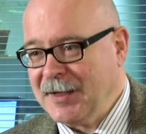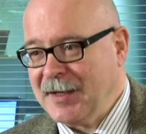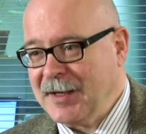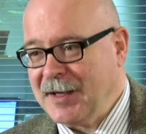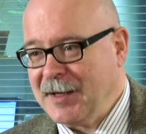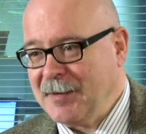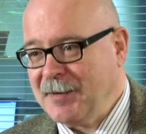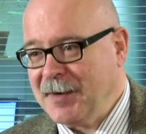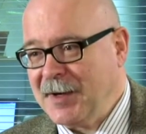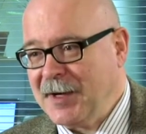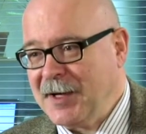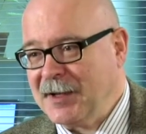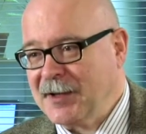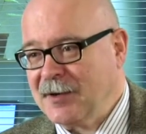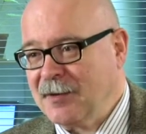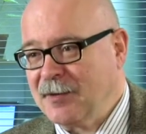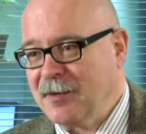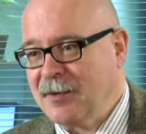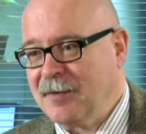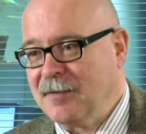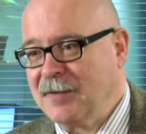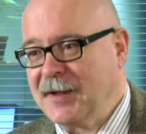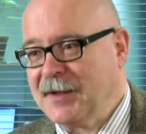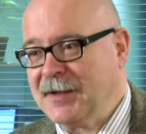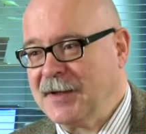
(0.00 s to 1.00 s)
И
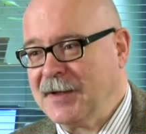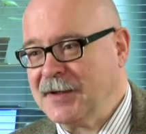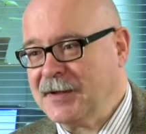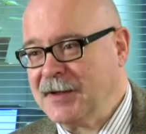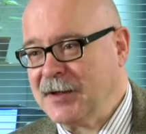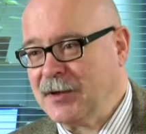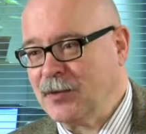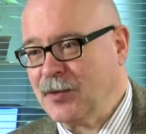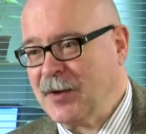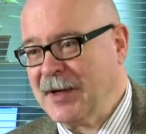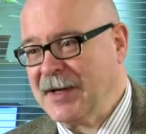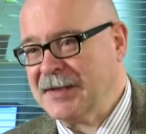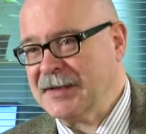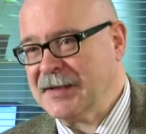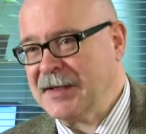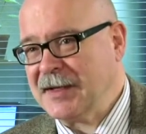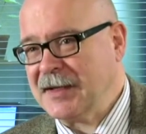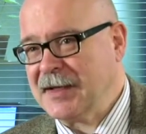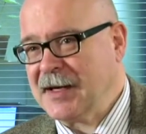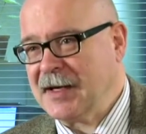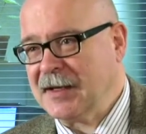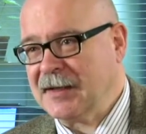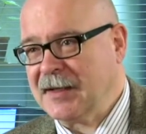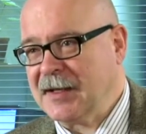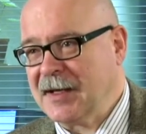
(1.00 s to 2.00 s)
поэтому в этой ситуации,
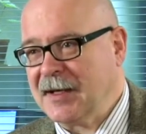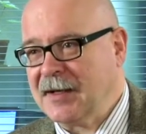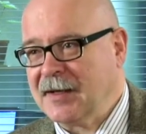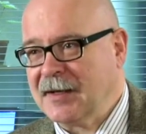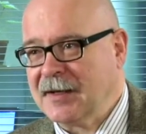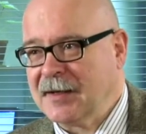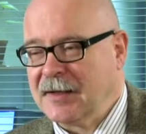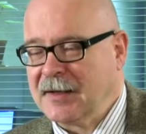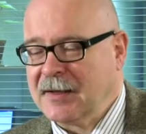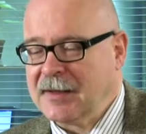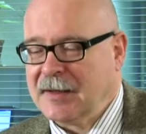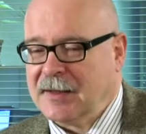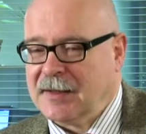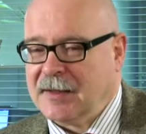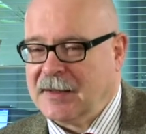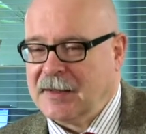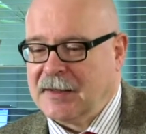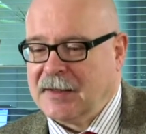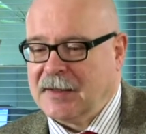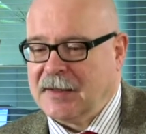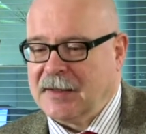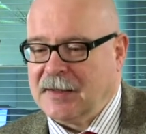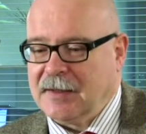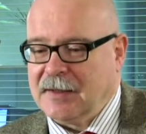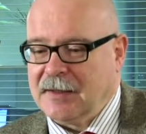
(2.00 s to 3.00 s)
когда
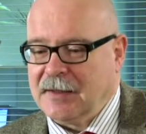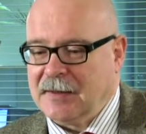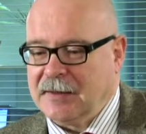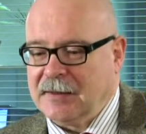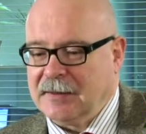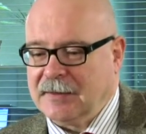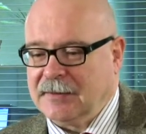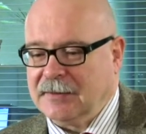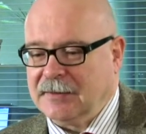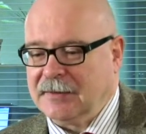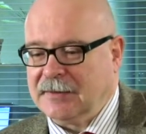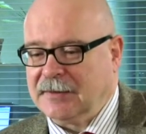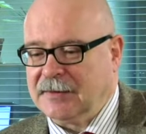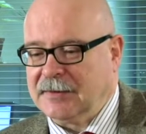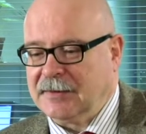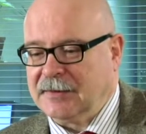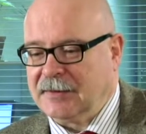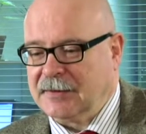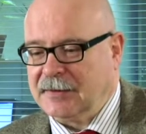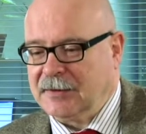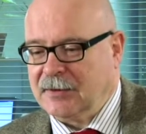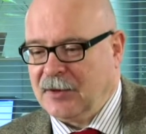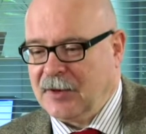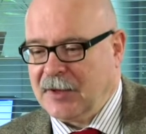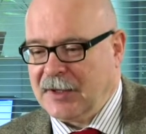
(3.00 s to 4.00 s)
э,
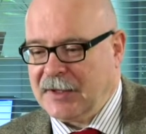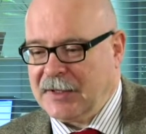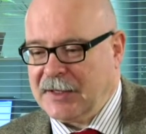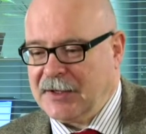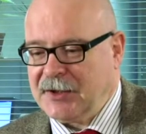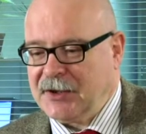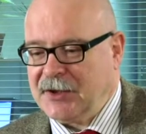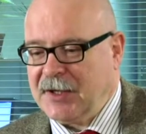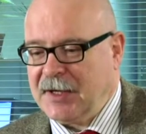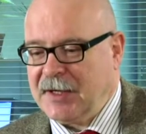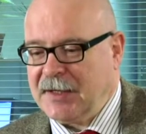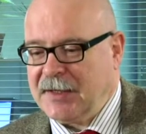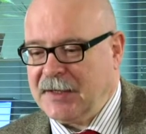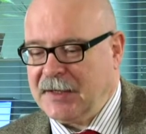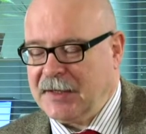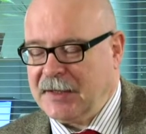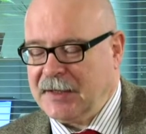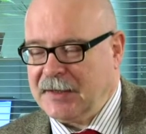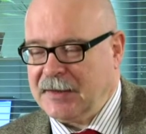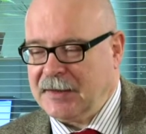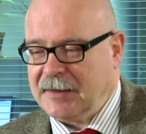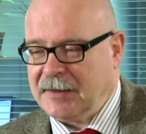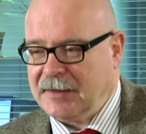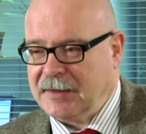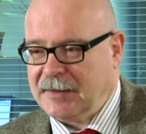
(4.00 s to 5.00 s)
до
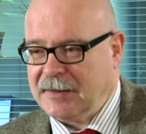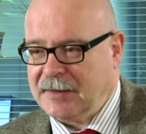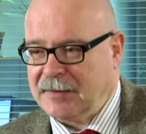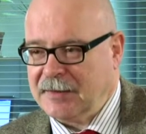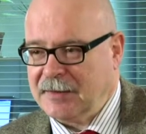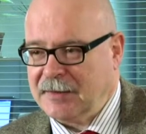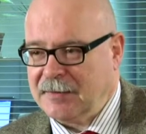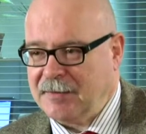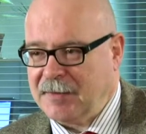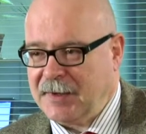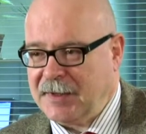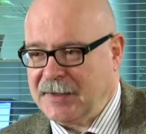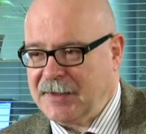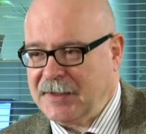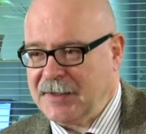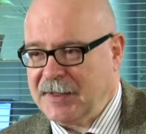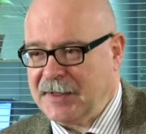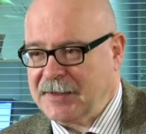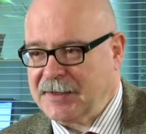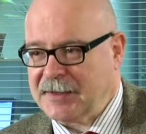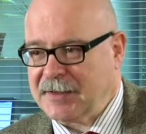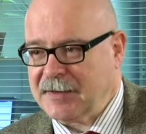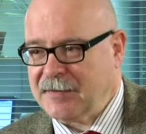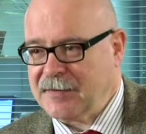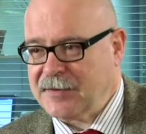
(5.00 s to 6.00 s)
окончания
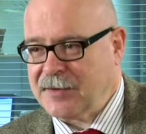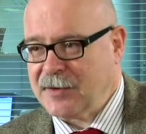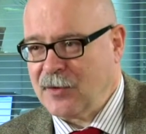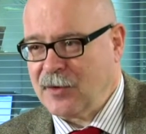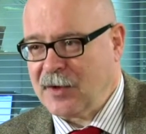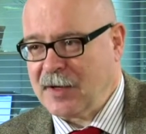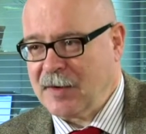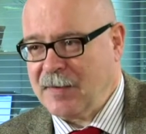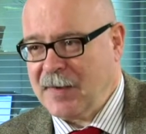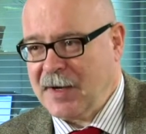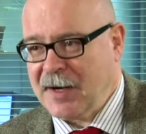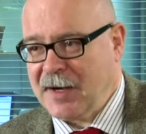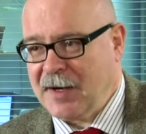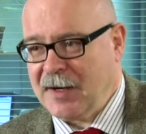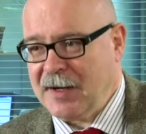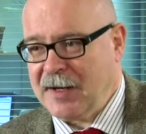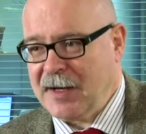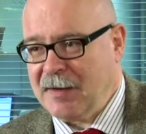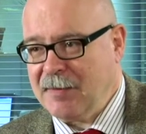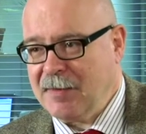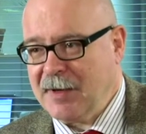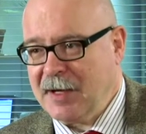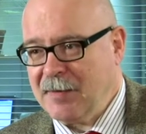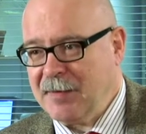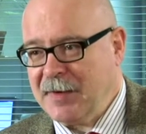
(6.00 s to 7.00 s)
президентского срока
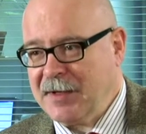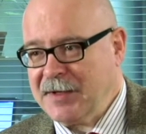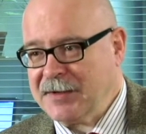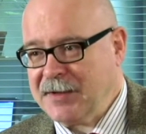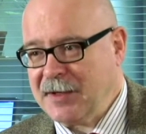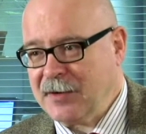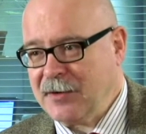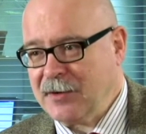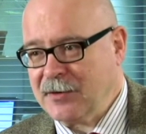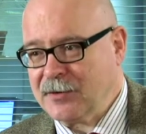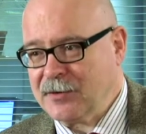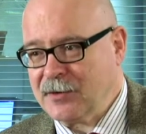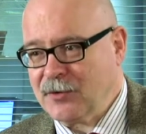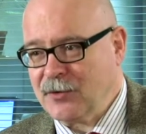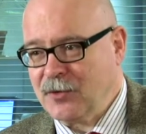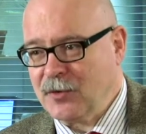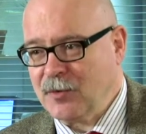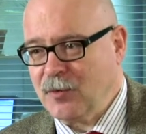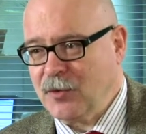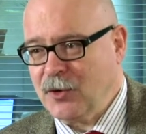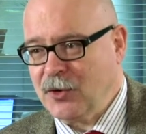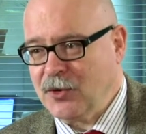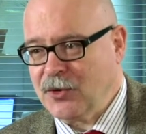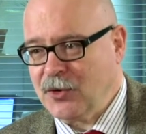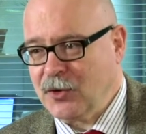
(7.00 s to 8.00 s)
Барака Обамы остается чуть
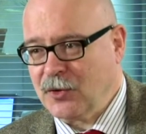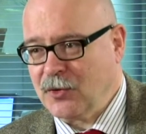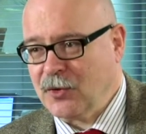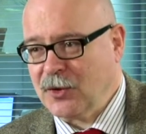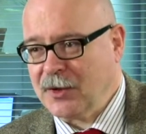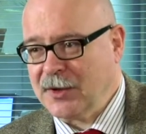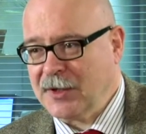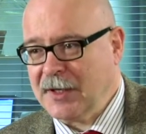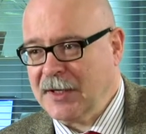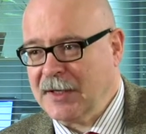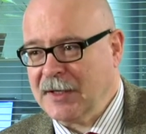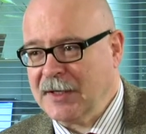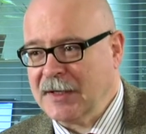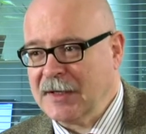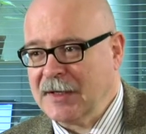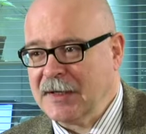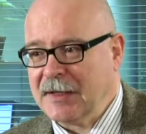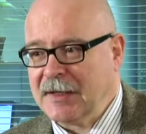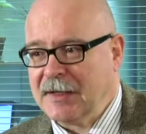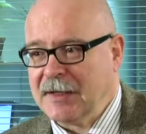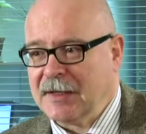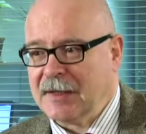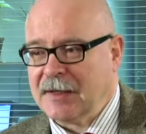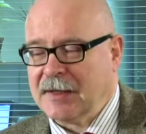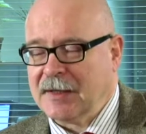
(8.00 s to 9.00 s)
больше года.
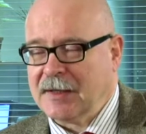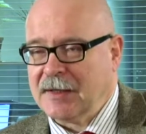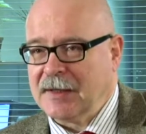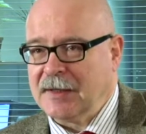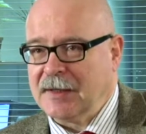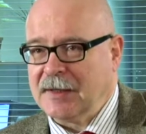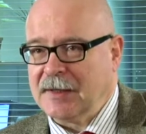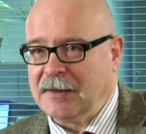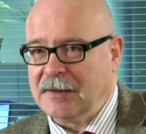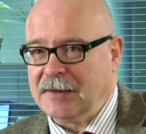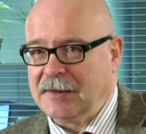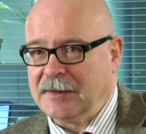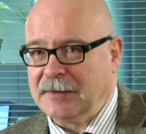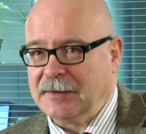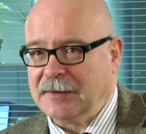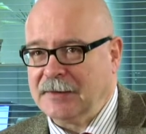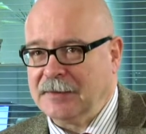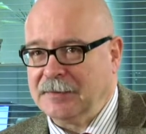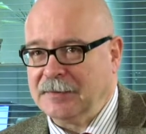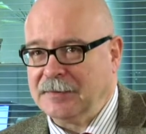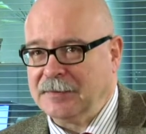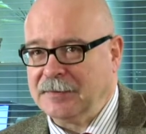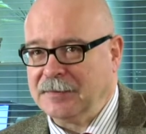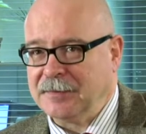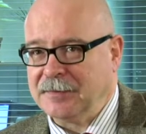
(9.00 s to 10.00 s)

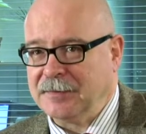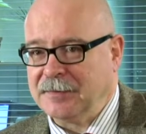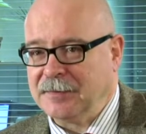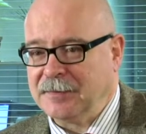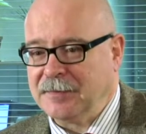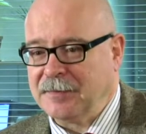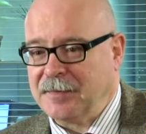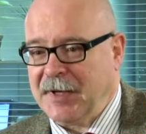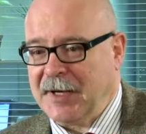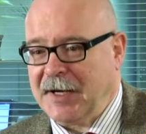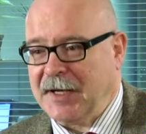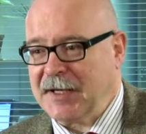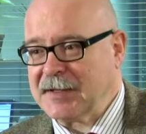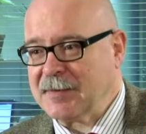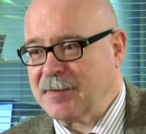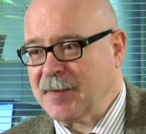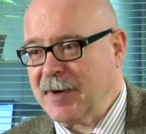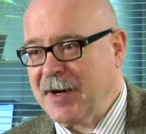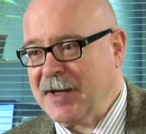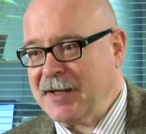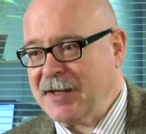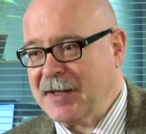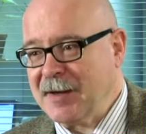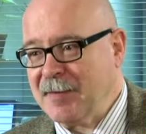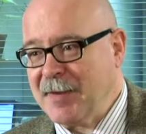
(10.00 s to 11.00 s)
Э,
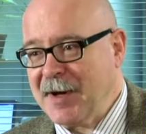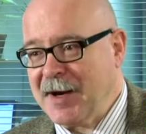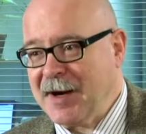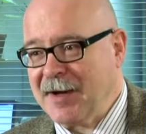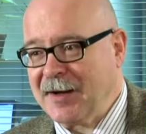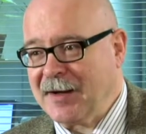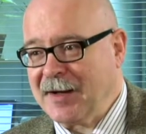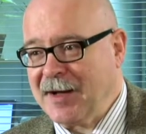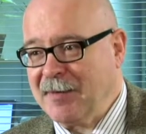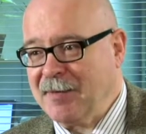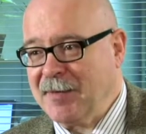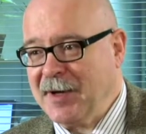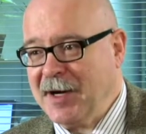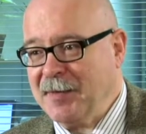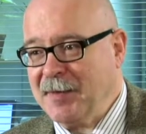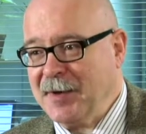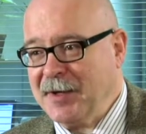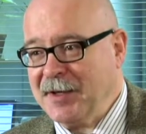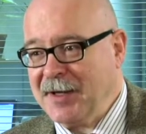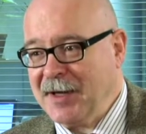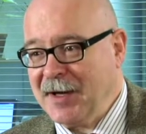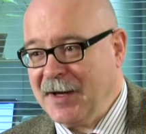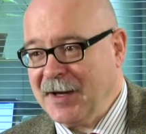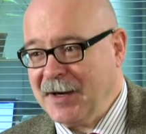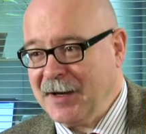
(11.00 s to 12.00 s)
переизбрание Барака Обамы
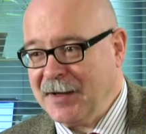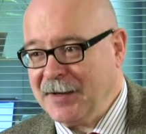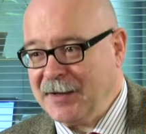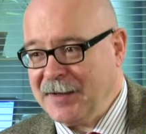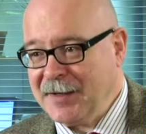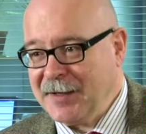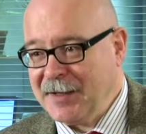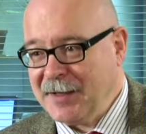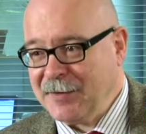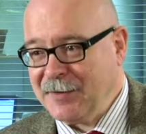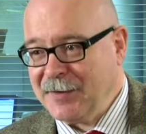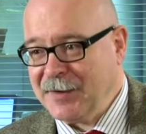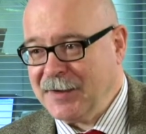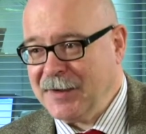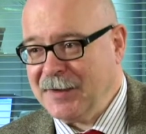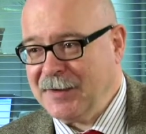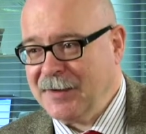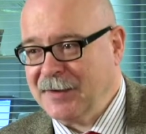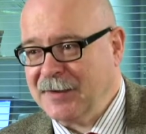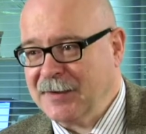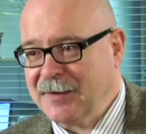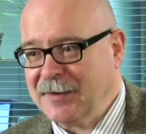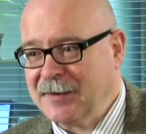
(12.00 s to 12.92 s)
не гарантировано.